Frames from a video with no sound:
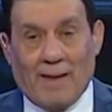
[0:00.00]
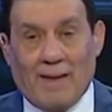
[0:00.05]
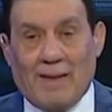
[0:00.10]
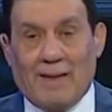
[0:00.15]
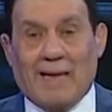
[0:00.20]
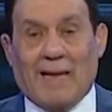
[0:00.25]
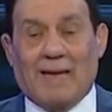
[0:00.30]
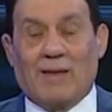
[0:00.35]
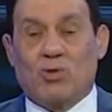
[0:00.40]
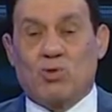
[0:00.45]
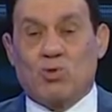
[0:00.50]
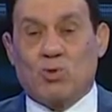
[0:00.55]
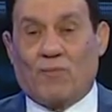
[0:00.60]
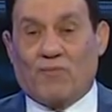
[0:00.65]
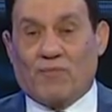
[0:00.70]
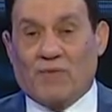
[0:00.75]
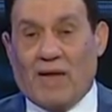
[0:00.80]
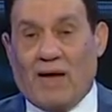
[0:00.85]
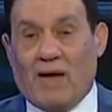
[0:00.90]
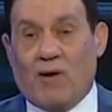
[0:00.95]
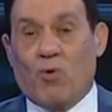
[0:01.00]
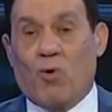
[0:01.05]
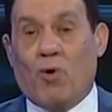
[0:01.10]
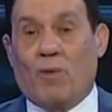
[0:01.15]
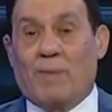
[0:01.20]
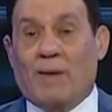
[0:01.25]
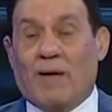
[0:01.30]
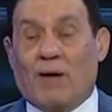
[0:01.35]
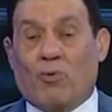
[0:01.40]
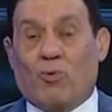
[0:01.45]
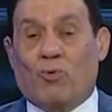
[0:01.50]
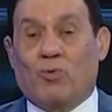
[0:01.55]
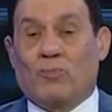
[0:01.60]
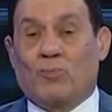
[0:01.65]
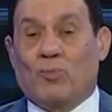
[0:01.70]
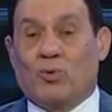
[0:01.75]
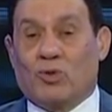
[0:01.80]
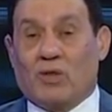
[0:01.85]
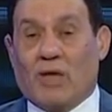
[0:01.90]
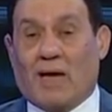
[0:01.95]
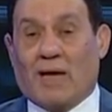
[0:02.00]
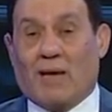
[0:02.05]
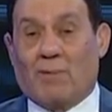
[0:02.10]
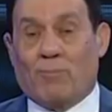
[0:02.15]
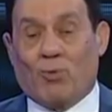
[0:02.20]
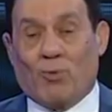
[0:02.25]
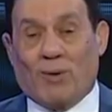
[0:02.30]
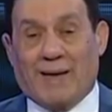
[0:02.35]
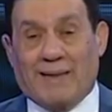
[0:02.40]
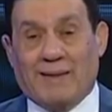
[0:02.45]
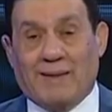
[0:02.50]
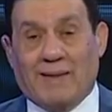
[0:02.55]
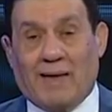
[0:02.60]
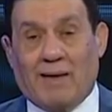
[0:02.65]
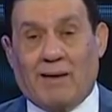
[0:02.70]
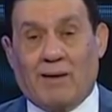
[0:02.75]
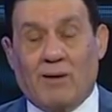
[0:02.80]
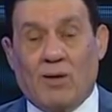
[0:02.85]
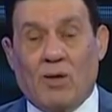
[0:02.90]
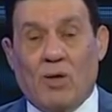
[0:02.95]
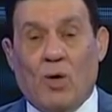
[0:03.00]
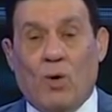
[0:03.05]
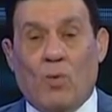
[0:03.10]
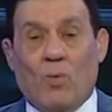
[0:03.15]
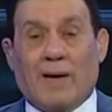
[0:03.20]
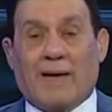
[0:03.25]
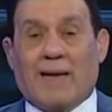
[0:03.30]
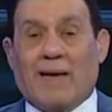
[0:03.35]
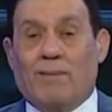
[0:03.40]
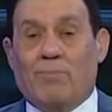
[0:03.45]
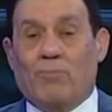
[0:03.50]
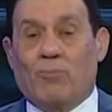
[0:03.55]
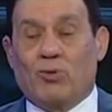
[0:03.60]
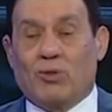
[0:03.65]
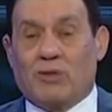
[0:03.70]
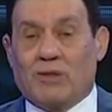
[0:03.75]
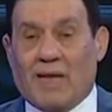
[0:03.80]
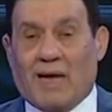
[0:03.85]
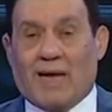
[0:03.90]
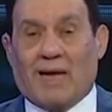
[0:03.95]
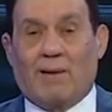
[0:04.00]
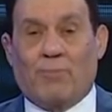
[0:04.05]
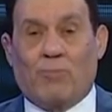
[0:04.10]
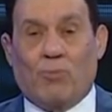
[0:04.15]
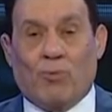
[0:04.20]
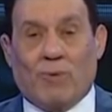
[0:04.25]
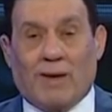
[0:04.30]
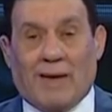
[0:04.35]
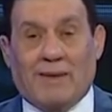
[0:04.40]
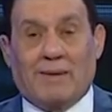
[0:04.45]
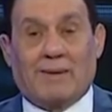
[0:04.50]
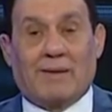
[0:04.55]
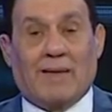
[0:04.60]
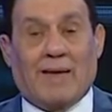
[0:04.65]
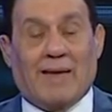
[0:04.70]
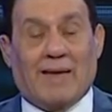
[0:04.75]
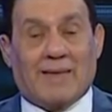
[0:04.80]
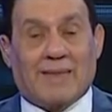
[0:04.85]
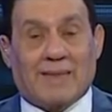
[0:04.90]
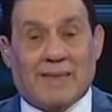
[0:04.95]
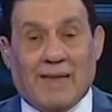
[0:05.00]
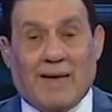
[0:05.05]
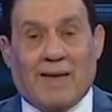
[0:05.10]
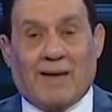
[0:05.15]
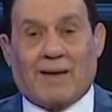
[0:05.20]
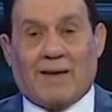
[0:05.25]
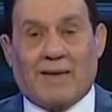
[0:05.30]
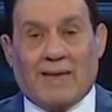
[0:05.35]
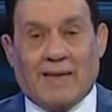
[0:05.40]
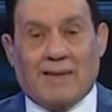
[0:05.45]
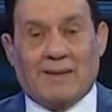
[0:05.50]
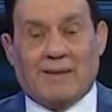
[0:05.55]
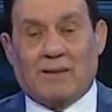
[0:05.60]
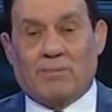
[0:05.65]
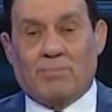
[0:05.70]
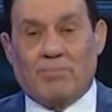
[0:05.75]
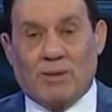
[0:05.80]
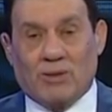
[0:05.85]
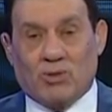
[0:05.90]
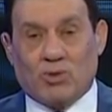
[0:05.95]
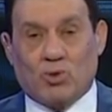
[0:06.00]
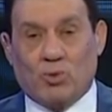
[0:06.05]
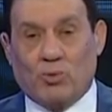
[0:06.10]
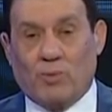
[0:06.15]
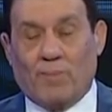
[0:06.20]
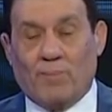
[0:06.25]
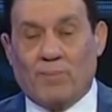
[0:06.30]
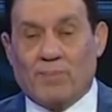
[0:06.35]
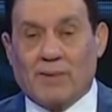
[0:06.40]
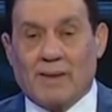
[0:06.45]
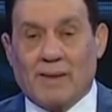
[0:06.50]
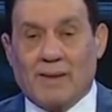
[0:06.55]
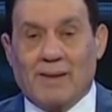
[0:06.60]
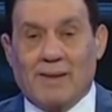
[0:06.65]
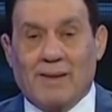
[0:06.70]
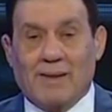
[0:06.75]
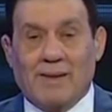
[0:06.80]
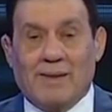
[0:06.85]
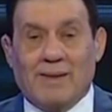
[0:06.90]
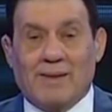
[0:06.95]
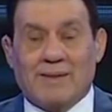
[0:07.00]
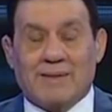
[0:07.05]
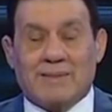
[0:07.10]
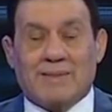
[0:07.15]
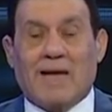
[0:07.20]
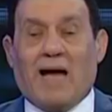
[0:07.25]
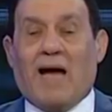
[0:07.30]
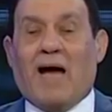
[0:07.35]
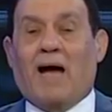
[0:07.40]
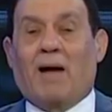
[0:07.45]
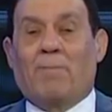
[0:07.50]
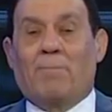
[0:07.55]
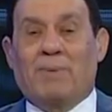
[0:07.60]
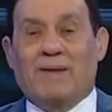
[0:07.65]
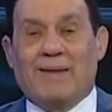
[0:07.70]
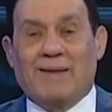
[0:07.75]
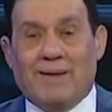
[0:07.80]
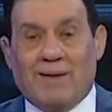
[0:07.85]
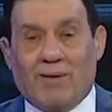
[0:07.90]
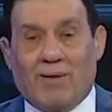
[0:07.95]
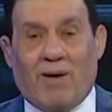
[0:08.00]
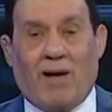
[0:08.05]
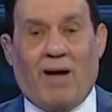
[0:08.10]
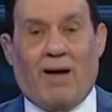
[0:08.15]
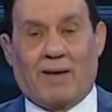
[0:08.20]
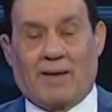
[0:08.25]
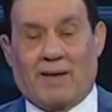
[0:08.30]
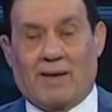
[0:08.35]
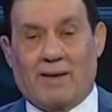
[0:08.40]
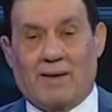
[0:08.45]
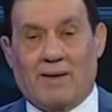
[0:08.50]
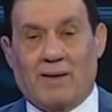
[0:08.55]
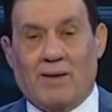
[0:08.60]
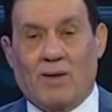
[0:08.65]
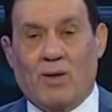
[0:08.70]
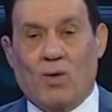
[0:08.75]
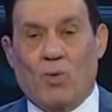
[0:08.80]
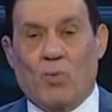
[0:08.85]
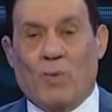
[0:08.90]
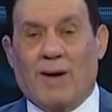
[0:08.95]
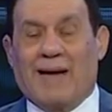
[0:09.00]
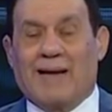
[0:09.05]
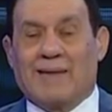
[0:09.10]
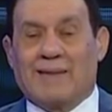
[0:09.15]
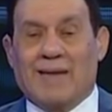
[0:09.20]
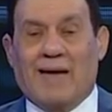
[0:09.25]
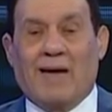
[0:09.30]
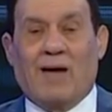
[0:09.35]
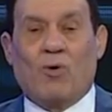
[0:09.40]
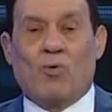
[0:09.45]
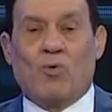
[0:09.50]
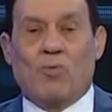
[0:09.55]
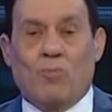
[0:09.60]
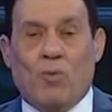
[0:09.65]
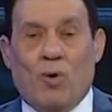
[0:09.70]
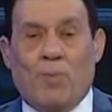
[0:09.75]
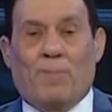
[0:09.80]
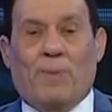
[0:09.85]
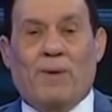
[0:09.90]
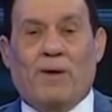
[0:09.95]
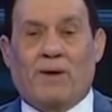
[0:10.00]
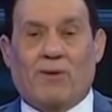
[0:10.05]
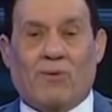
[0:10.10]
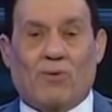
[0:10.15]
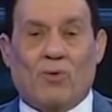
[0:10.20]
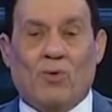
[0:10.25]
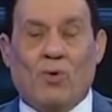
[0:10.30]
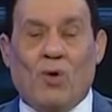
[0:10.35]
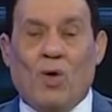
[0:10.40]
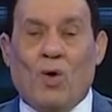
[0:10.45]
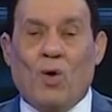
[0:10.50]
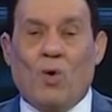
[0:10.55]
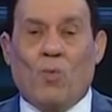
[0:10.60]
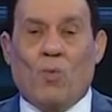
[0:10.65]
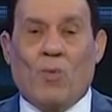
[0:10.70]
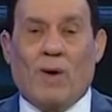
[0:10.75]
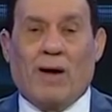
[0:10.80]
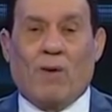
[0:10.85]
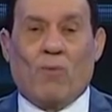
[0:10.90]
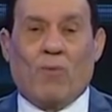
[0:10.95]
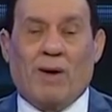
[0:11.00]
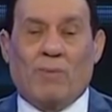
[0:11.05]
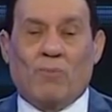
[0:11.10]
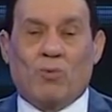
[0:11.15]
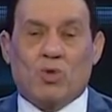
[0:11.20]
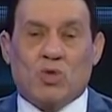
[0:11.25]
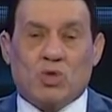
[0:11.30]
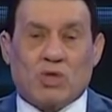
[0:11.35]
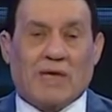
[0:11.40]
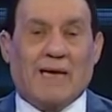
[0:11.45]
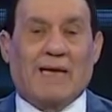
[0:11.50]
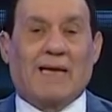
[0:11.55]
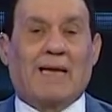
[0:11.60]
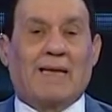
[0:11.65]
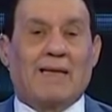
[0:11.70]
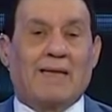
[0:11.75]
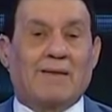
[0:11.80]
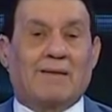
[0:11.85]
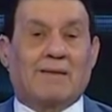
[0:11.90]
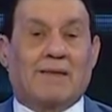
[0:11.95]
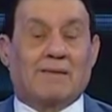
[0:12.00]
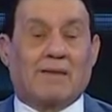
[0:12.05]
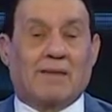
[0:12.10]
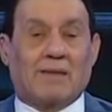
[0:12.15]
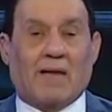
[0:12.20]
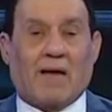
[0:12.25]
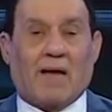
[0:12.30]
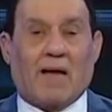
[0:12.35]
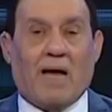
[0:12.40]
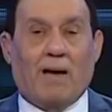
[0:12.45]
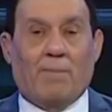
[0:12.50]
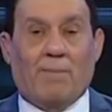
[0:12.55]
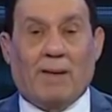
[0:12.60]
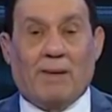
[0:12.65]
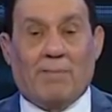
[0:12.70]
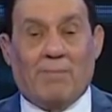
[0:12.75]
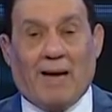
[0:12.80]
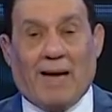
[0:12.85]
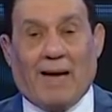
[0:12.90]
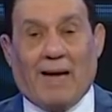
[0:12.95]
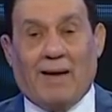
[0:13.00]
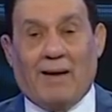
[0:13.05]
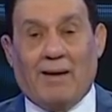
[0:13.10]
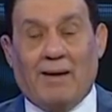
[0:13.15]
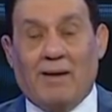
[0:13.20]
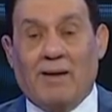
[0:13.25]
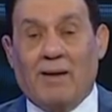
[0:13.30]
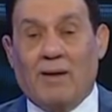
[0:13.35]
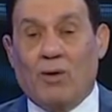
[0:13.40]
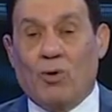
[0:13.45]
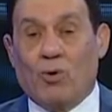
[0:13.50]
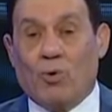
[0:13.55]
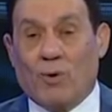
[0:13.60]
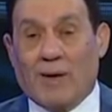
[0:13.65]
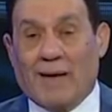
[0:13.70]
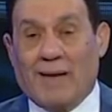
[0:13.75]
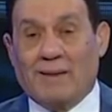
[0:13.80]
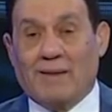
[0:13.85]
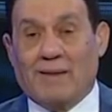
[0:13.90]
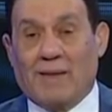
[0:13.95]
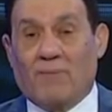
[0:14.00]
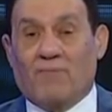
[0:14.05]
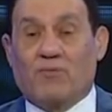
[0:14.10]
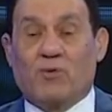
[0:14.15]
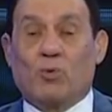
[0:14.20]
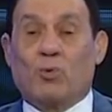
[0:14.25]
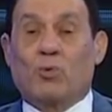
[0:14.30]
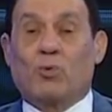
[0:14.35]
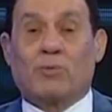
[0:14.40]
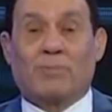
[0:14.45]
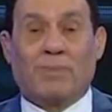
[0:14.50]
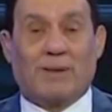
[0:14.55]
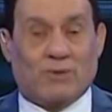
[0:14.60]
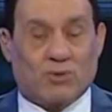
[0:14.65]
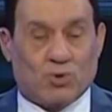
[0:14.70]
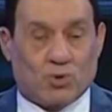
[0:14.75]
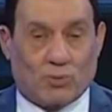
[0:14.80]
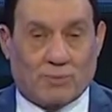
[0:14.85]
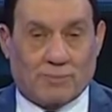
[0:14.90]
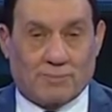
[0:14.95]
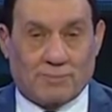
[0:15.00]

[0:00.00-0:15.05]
لان شفناه وهو بيقود منتخب اوغندا وكان منتخب اوغندا اثناء قياده ميتشو صعب للغايه واداؤه مبهر ومشكله ان انت تتقابل مع اوغندا في وجود ميتشو